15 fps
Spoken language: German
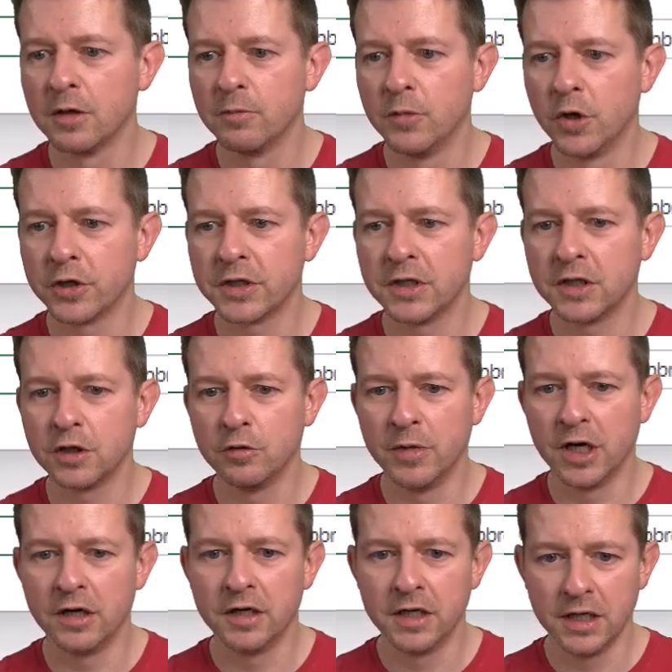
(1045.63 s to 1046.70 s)
möchte ich
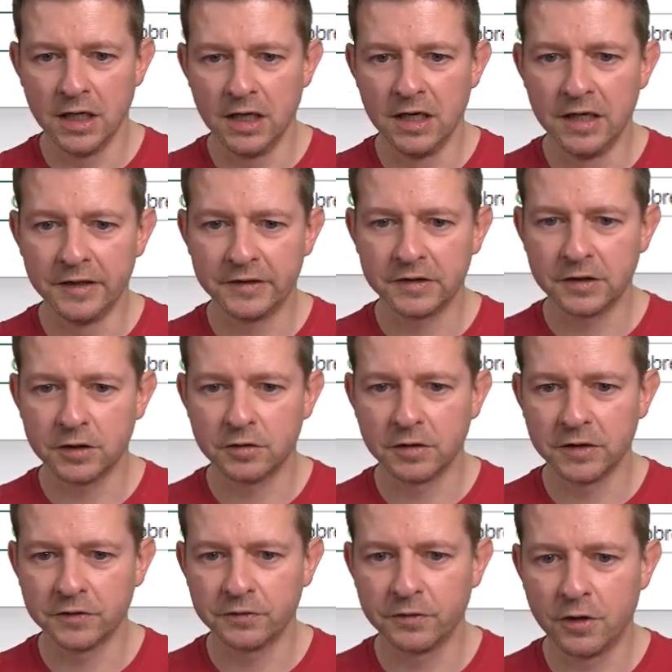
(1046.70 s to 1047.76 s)
über List
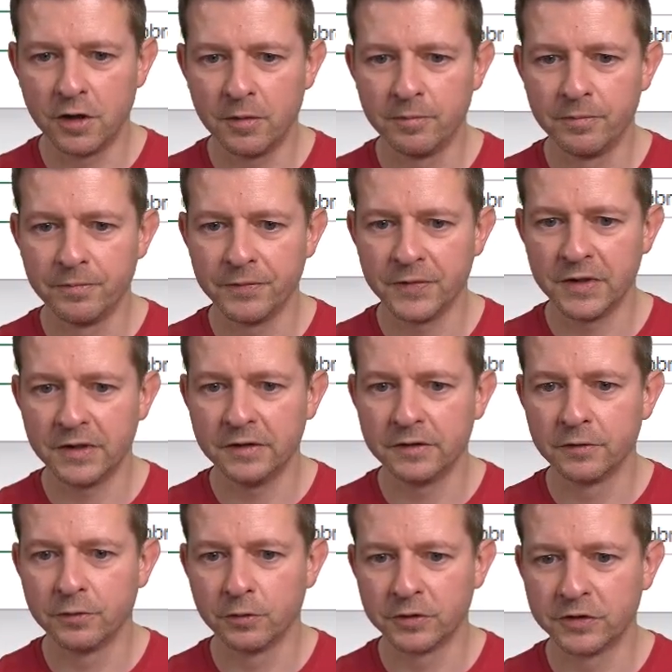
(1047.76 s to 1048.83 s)
Transform,
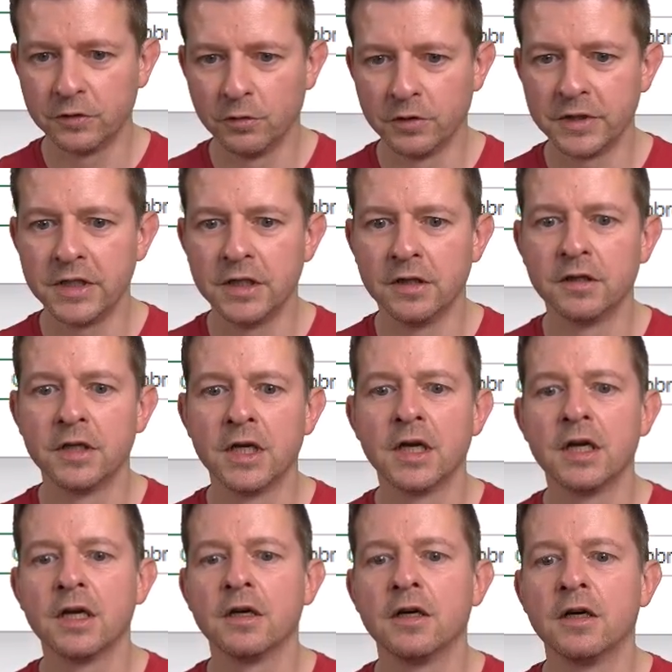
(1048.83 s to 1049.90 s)
diese Funktion hier,
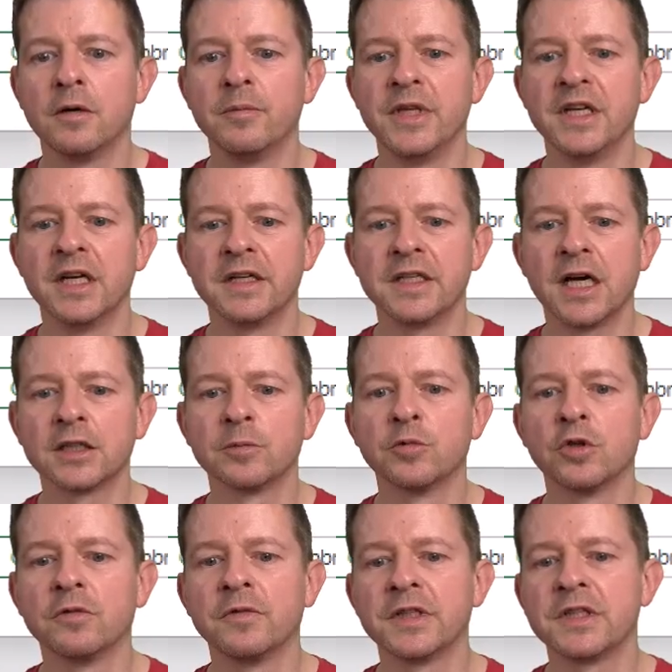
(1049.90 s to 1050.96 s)
ähm, in ein Datum
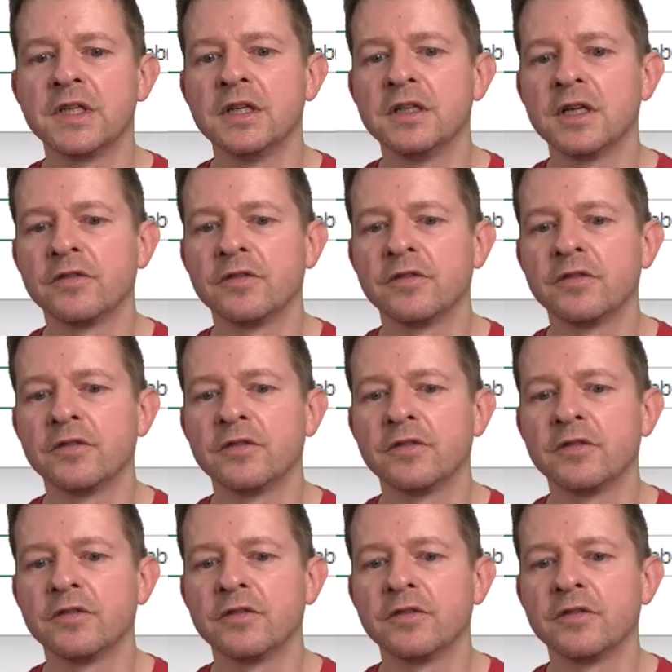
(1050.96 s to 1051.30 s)
konvertieren.